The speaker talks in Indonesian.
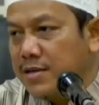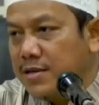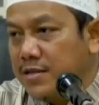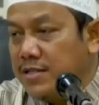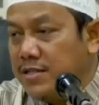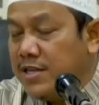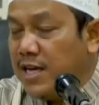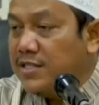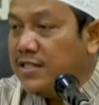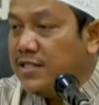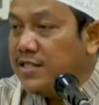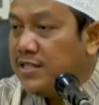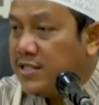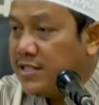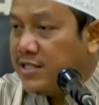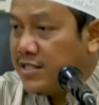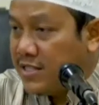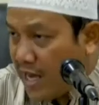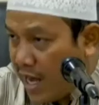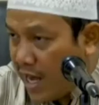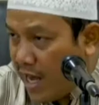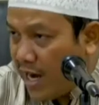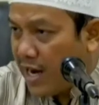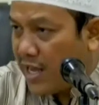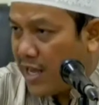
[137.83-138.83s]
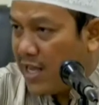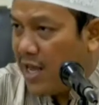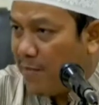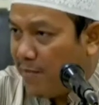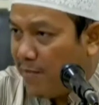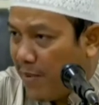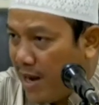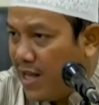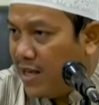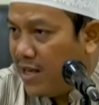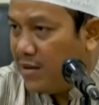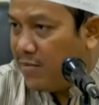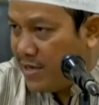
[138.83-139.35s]
Dan cara yang
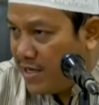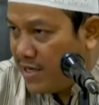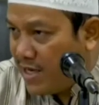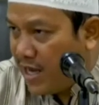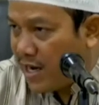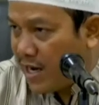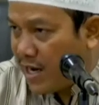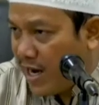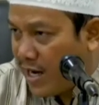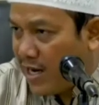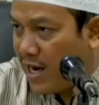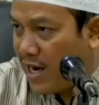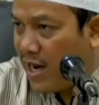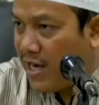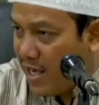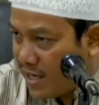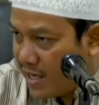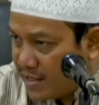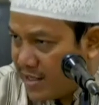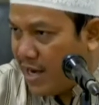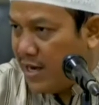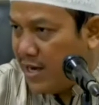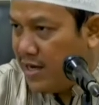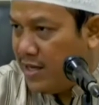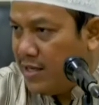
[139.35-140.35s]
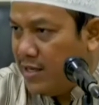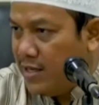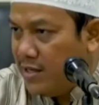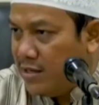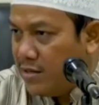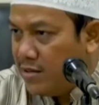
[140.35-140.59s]
paling benar adalah yang tadi,